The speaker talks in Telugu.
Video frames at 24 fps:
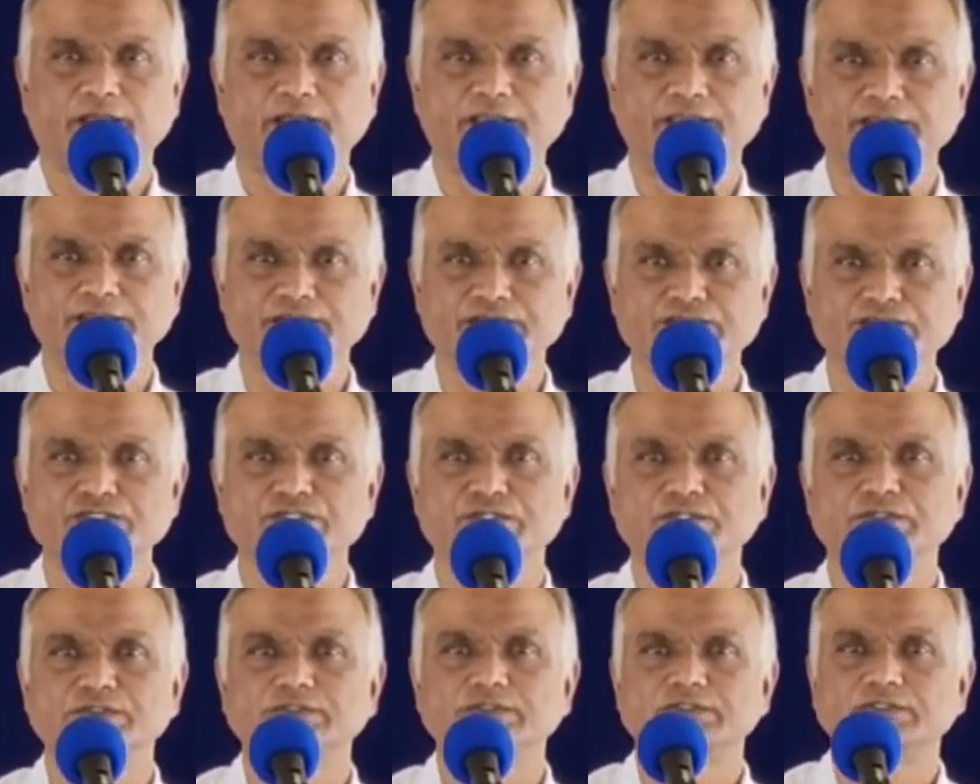ఆ
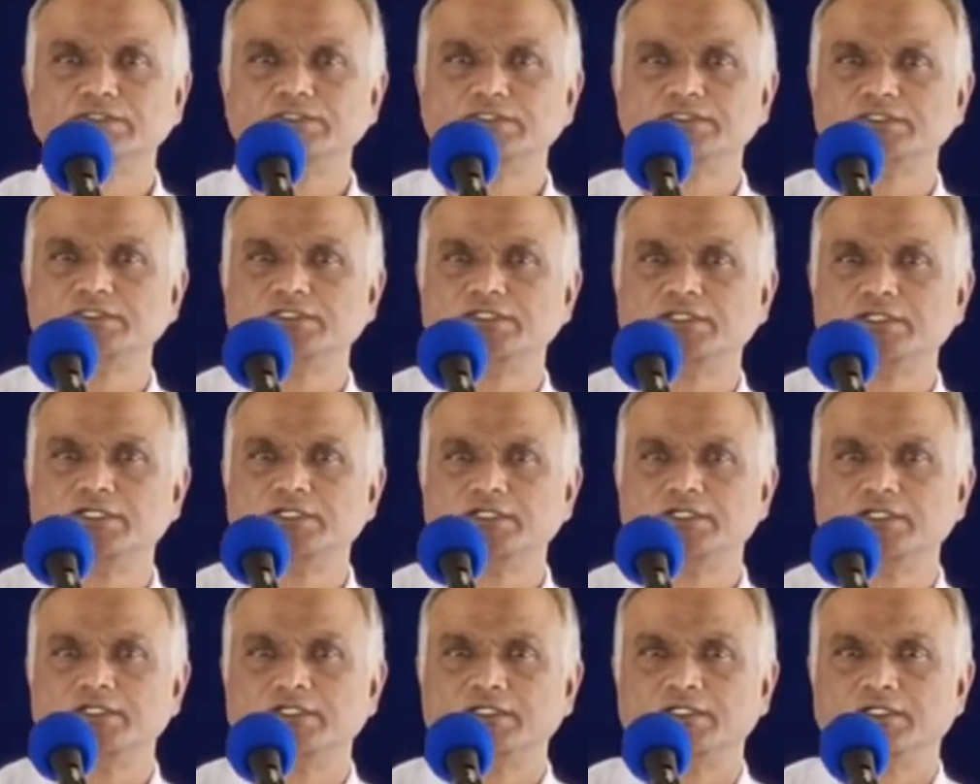యేసు
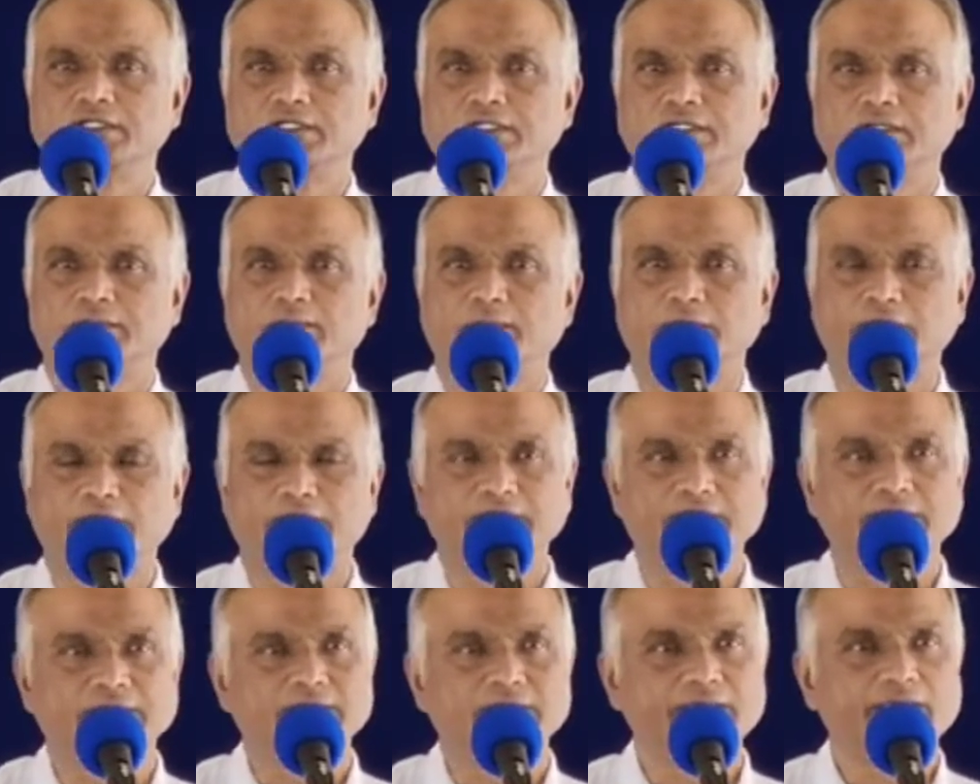
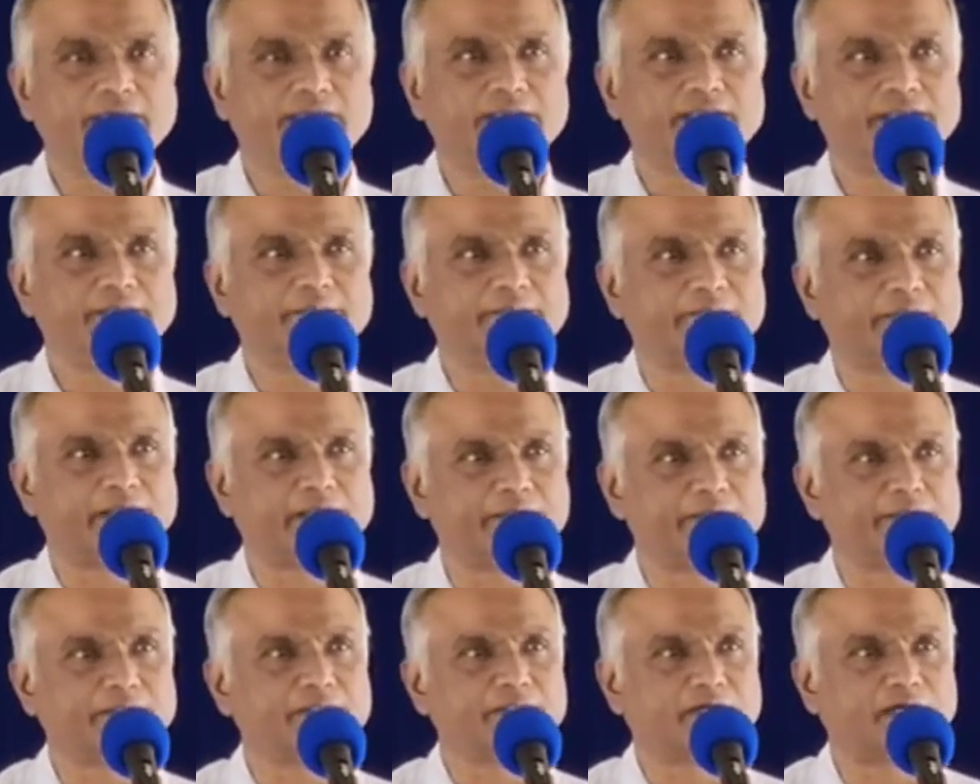మనందరినీ
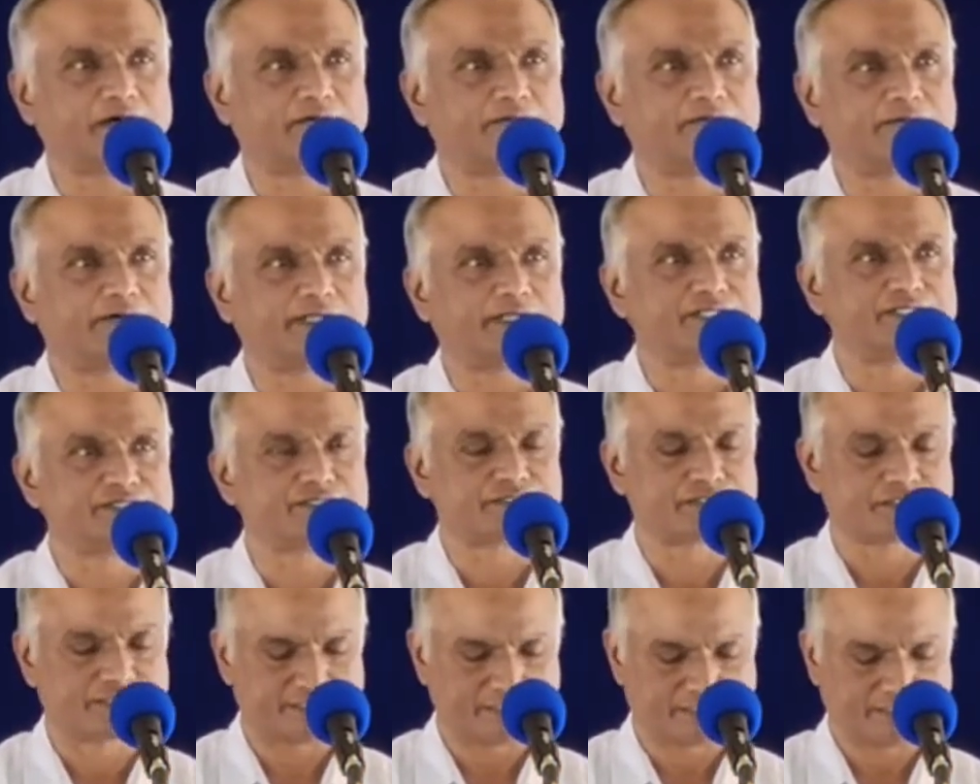ప్రేమతో
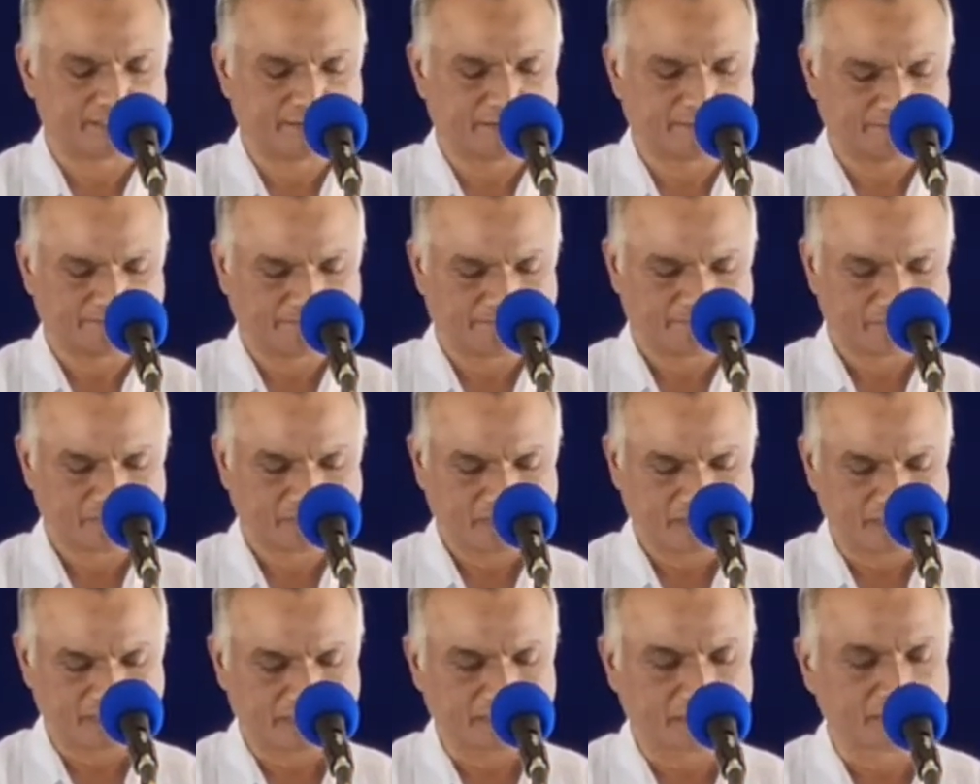ఆహ్వానిస్తున్నాడు
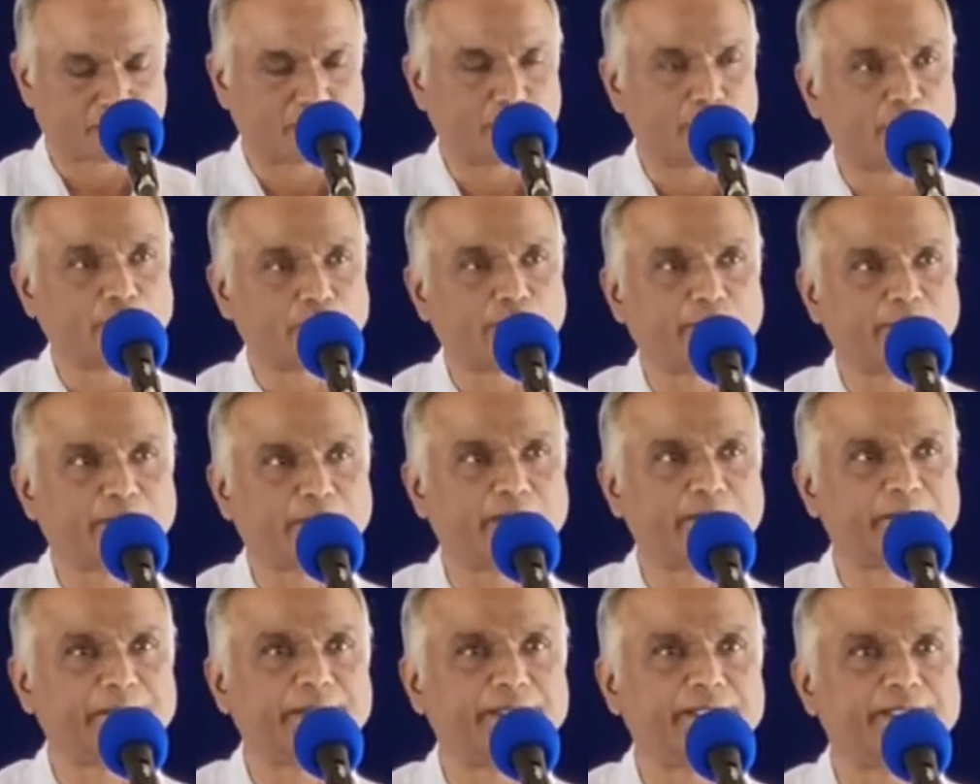ఎంత ఘోర
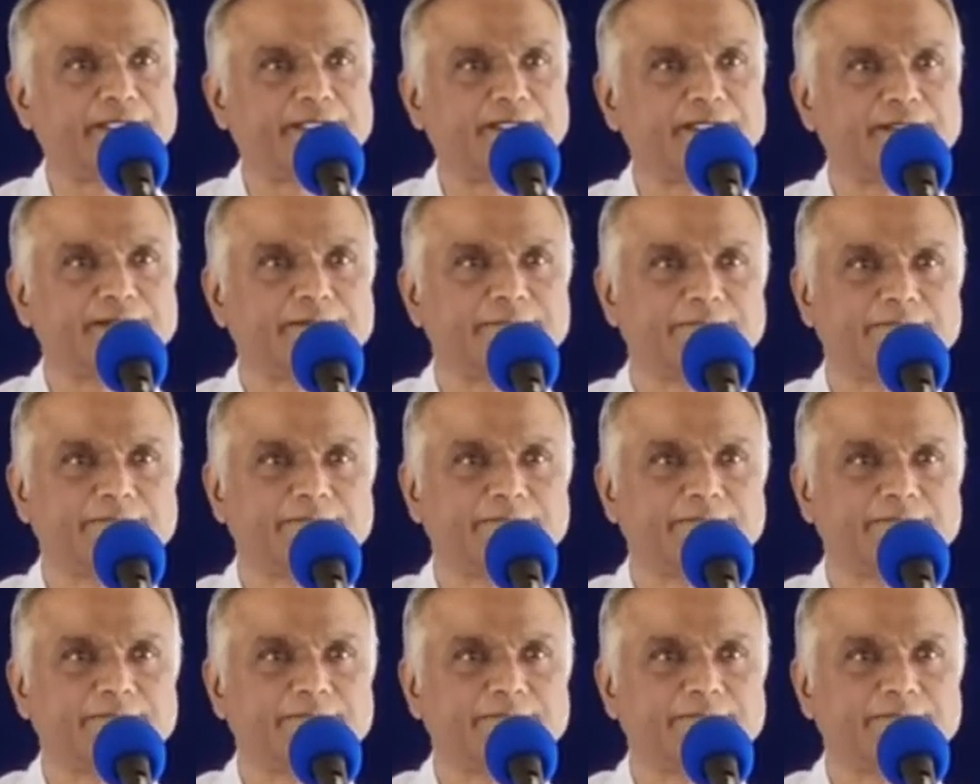పాపైనా